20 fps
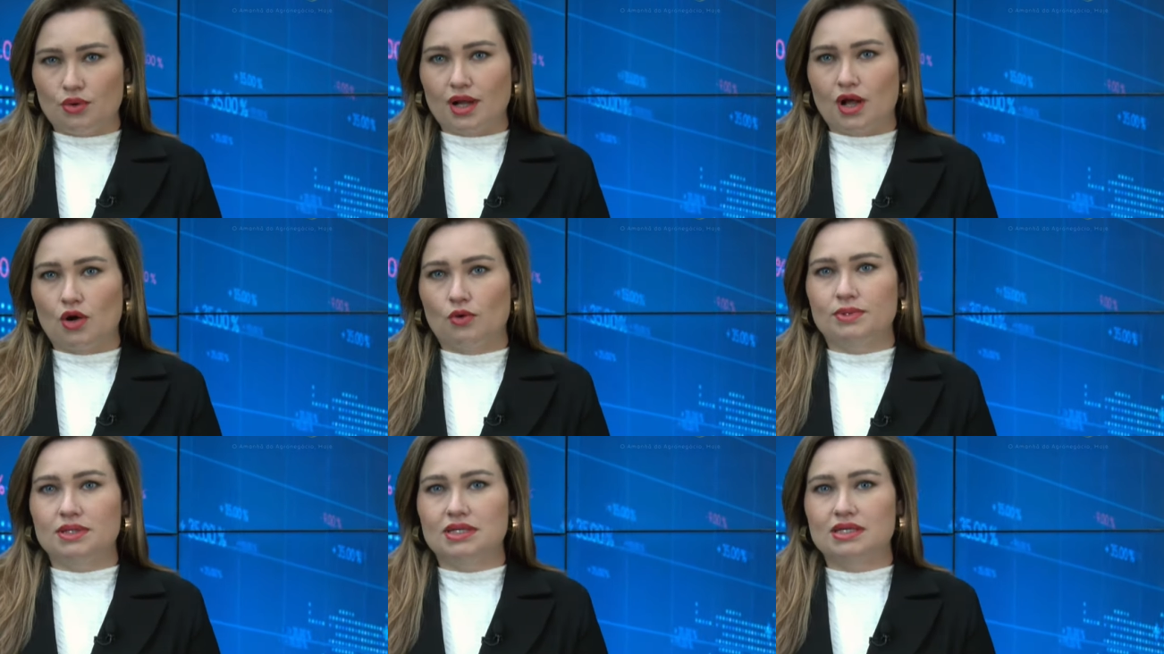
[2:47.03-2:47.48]
a
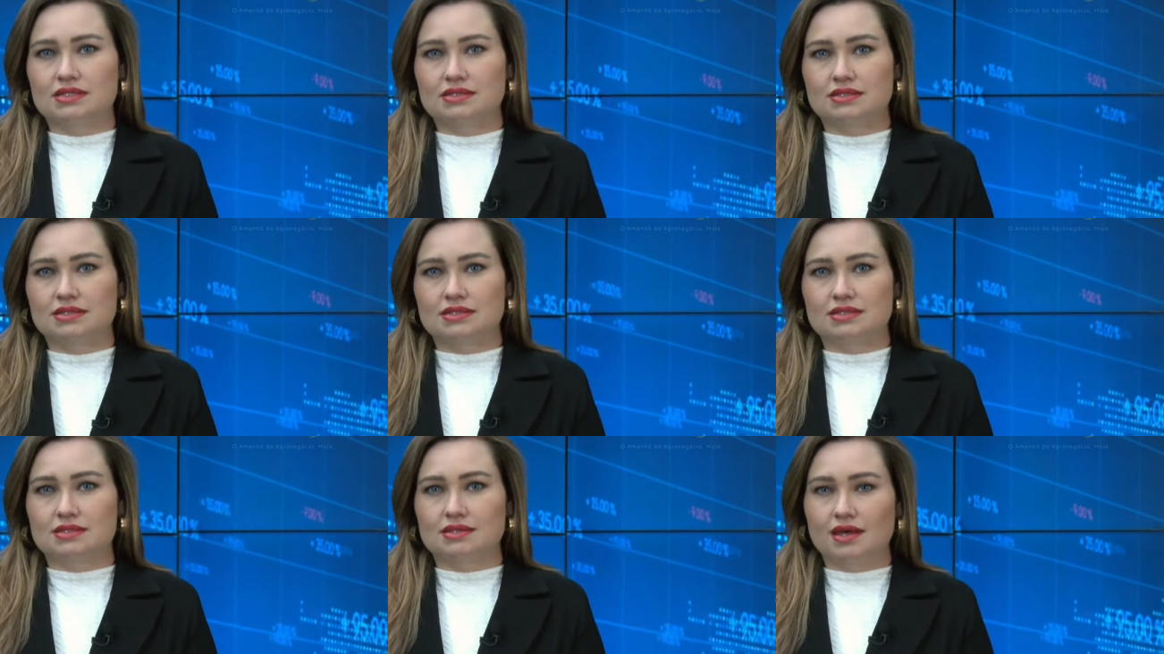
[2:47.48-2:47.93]
Rural
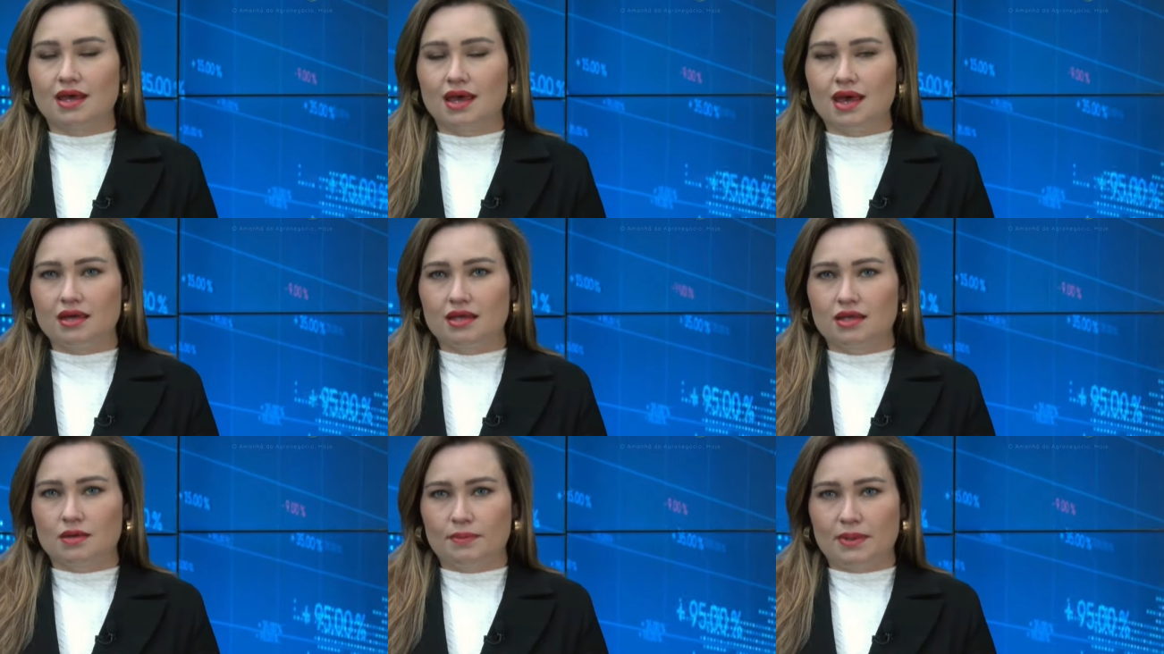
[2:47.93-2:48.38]
Business
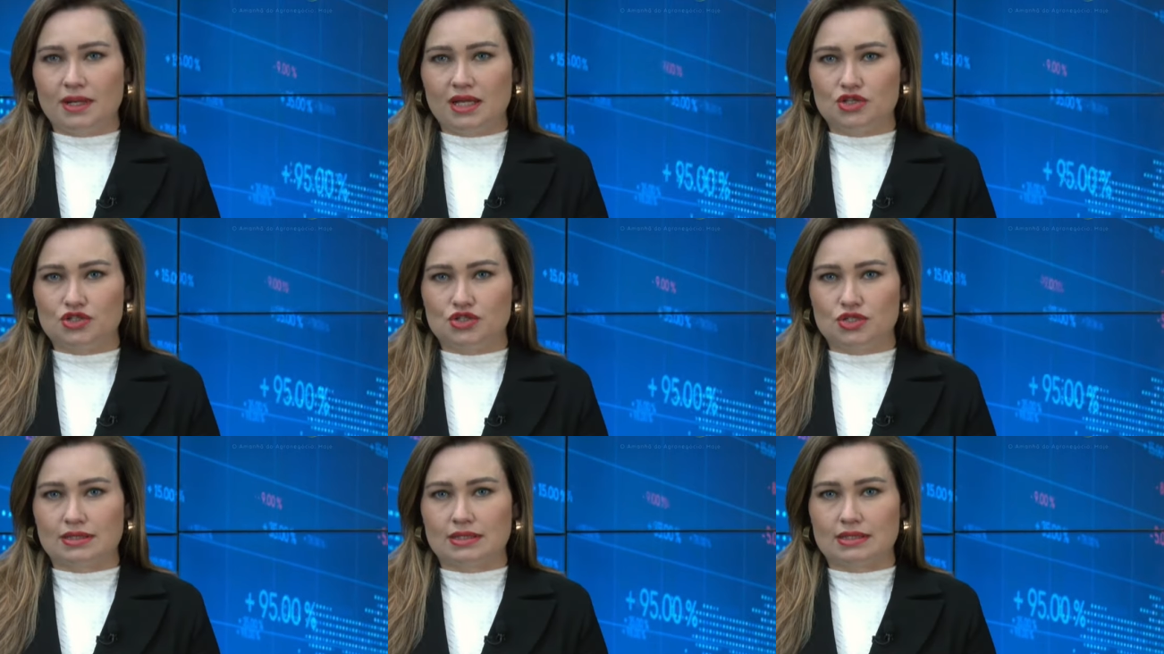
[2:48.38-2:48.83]
quer que
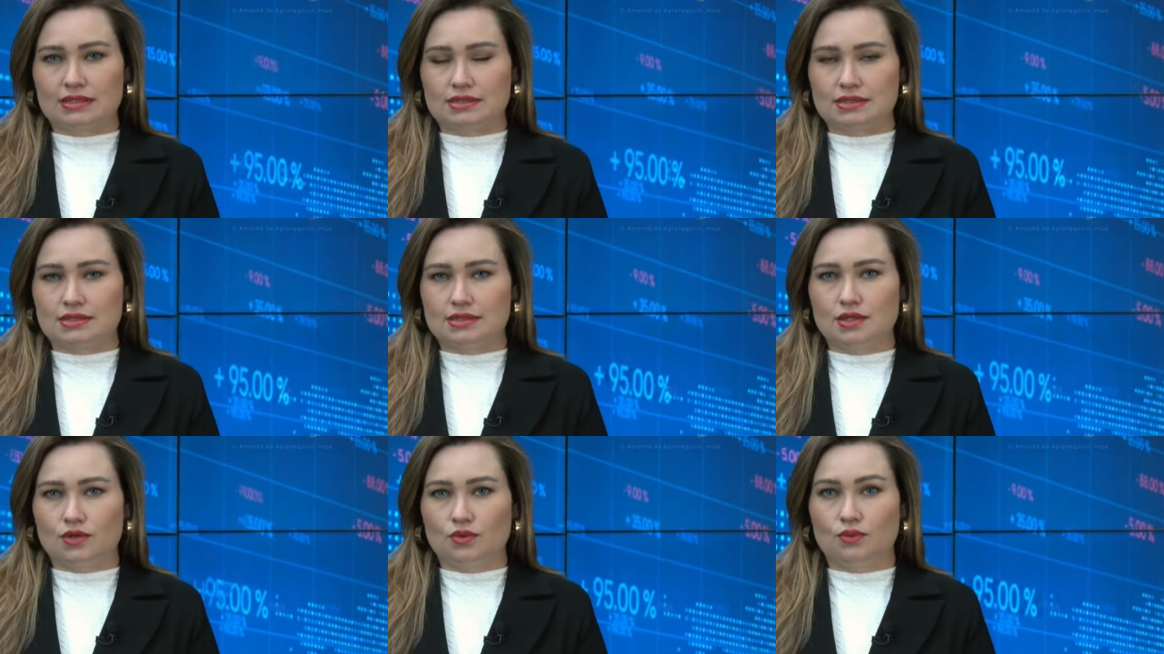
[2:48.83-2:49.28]
preste
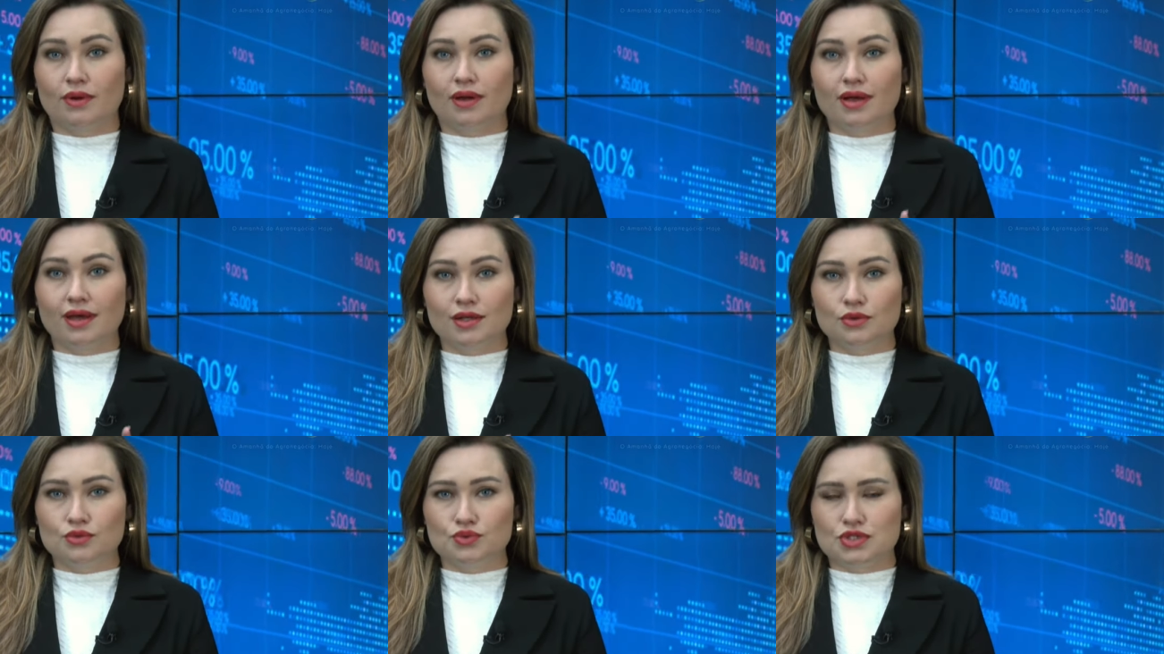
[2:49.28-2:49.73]

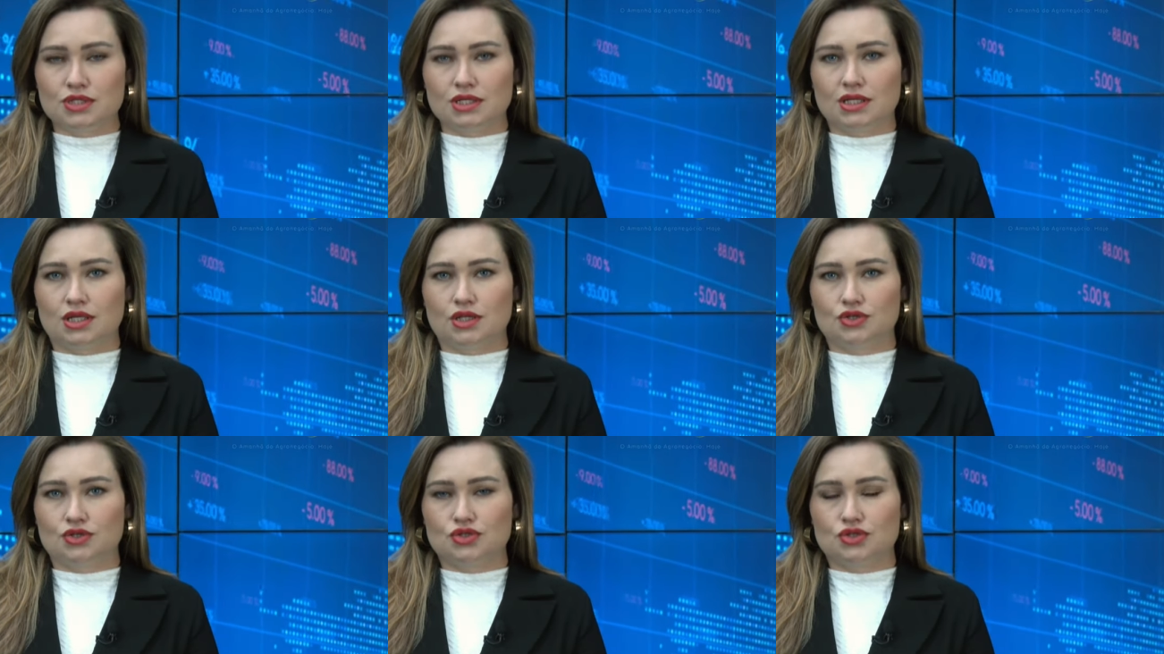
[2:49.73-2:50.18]
atenção é no
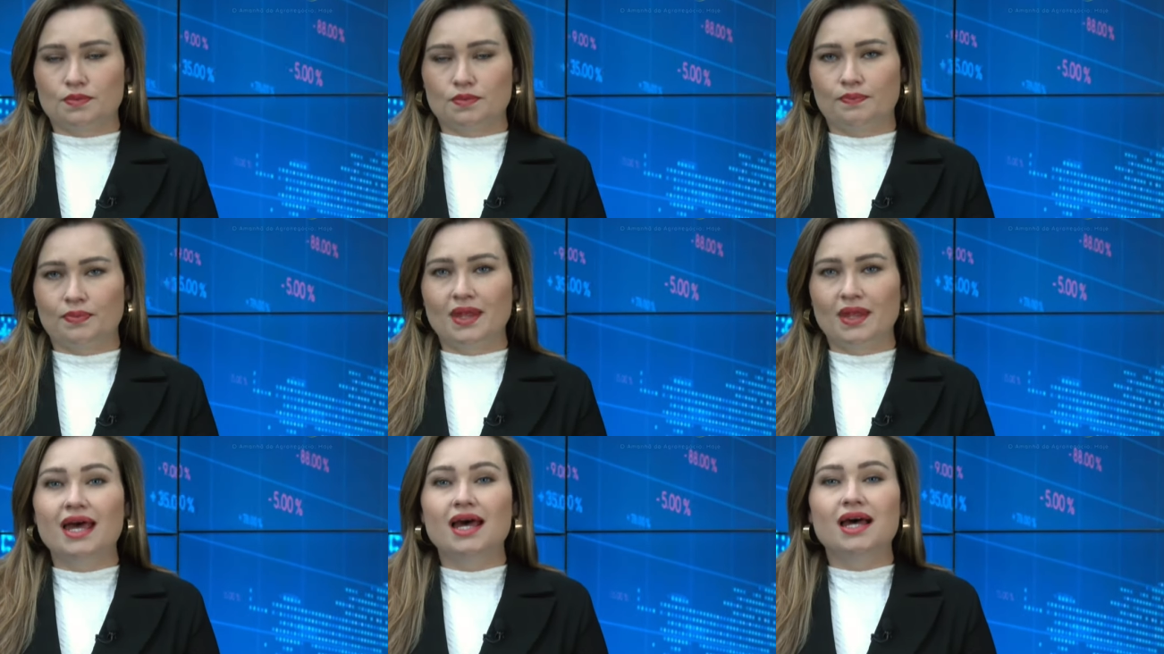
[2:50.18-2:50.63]

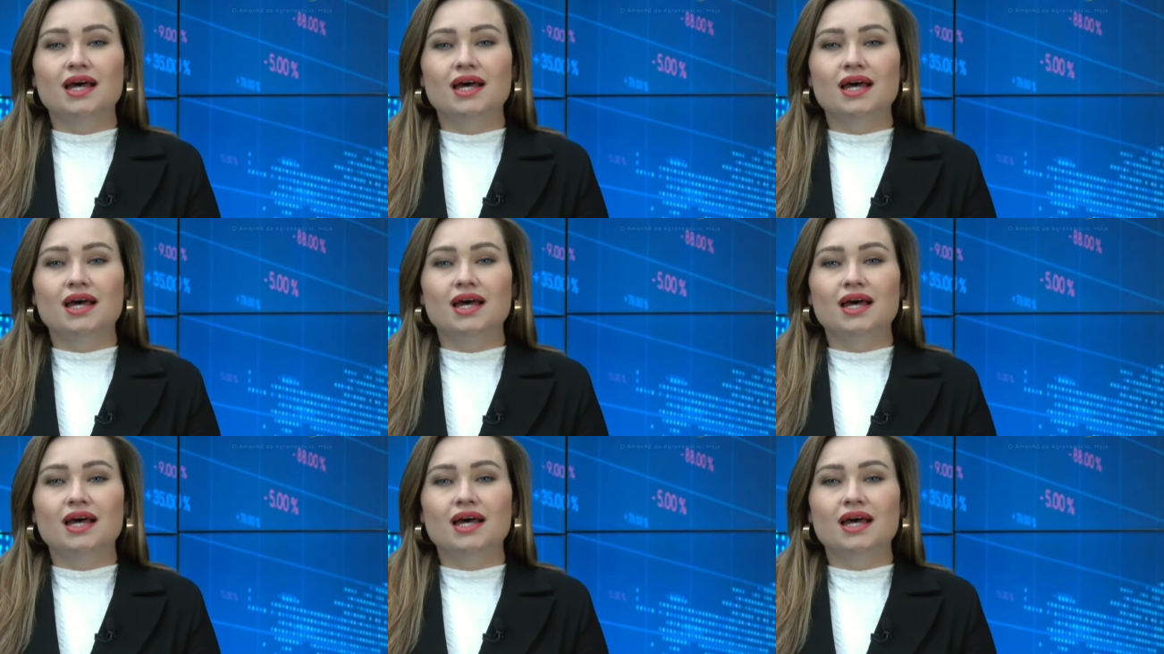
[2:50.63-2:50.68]
seguinte: